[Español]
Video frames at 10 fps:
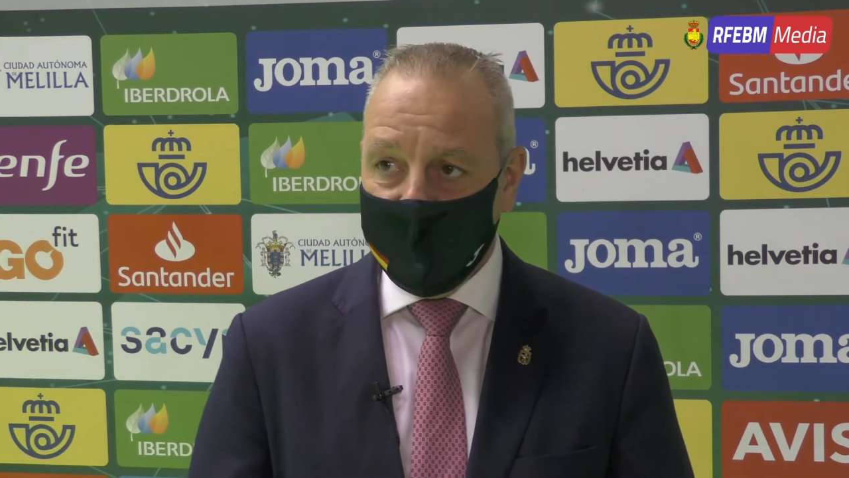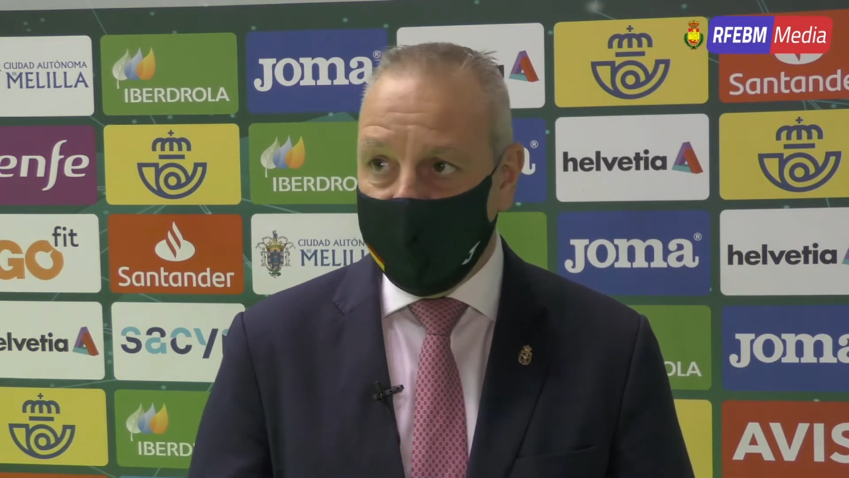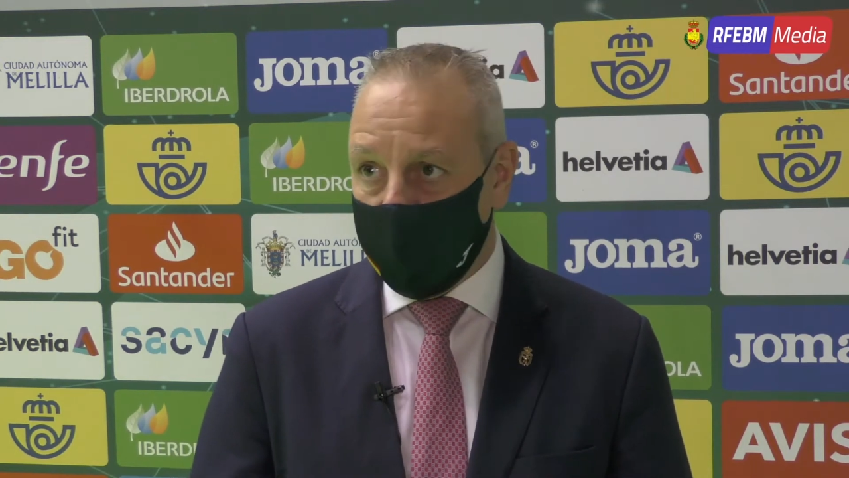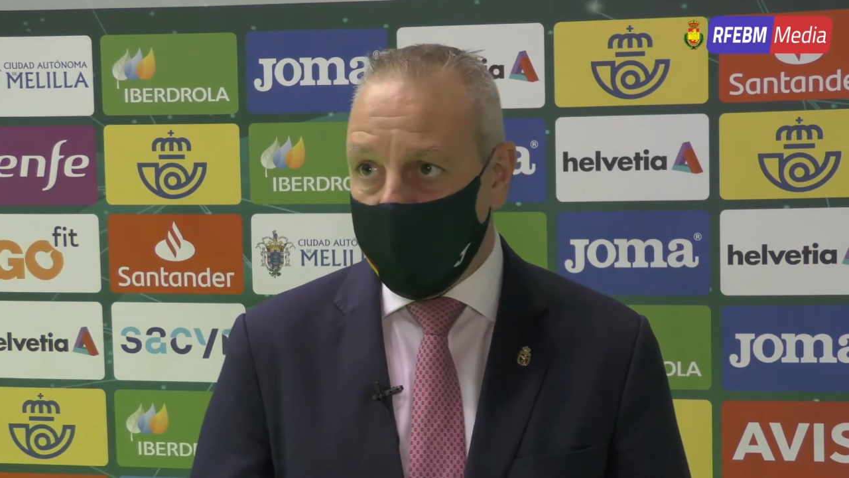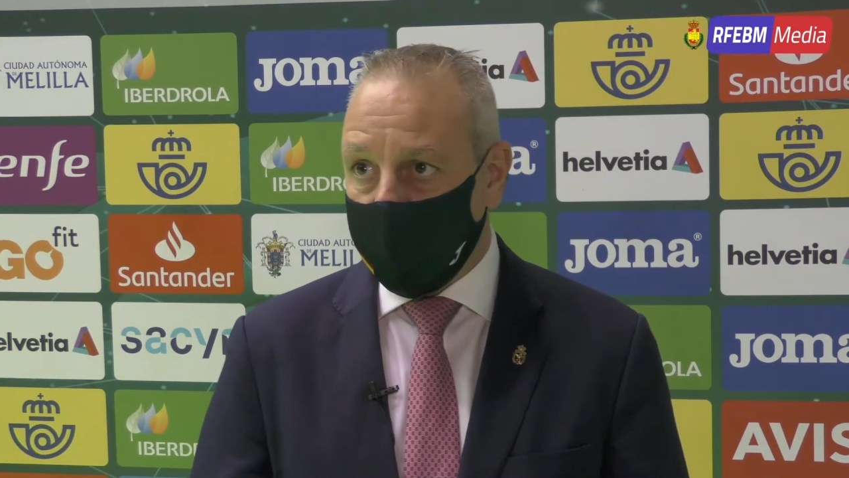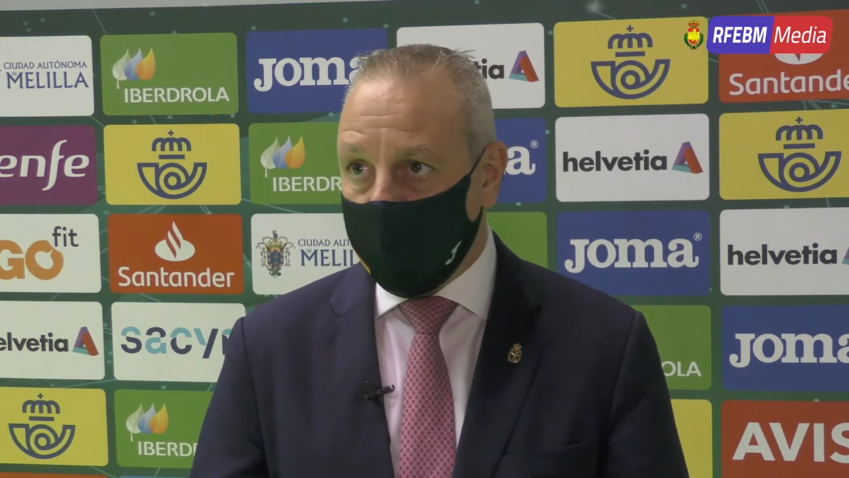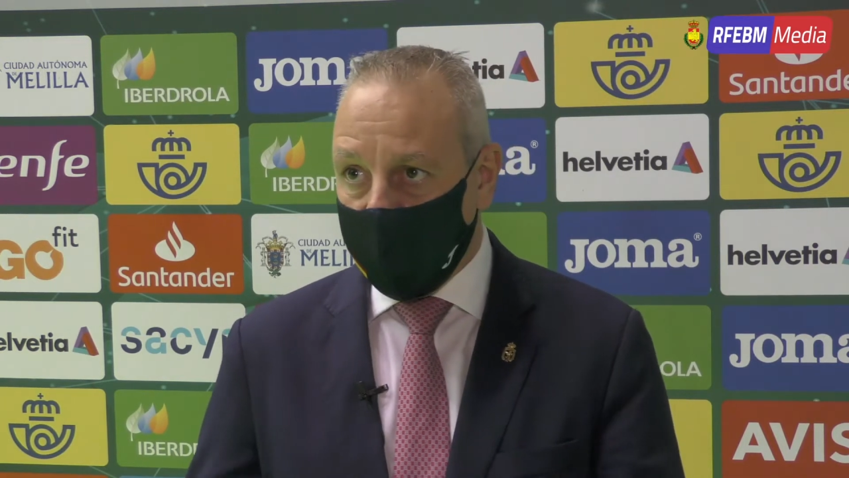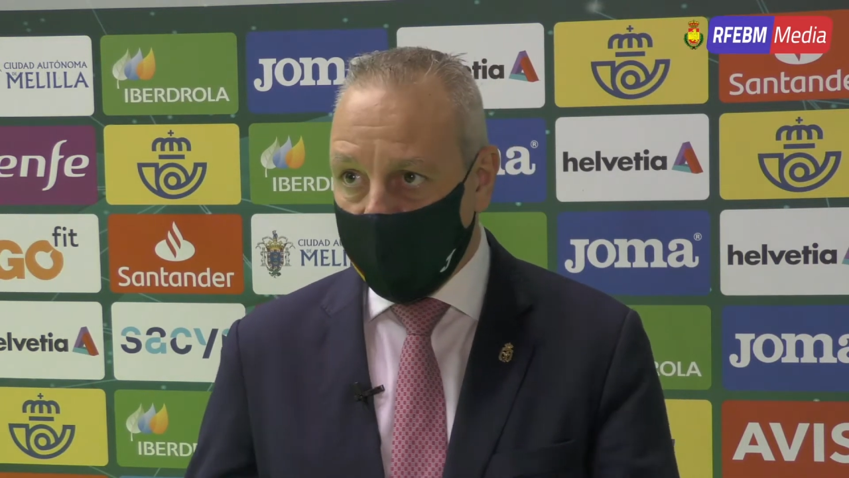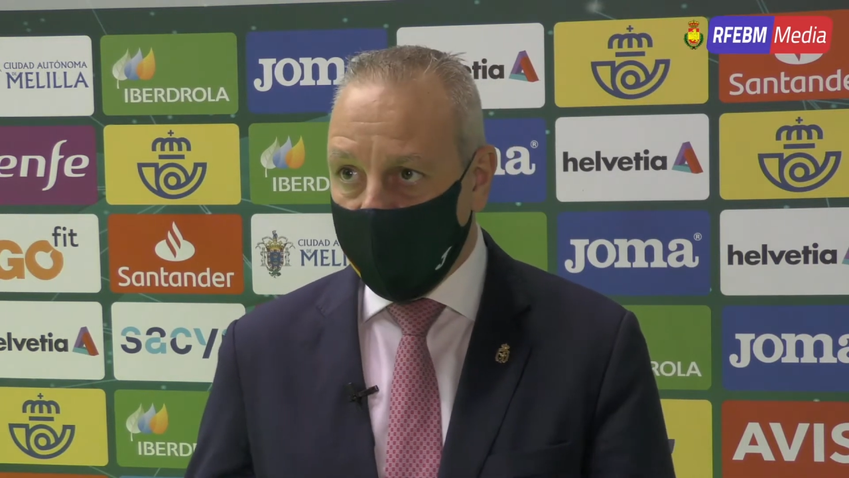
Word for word: la aprobación y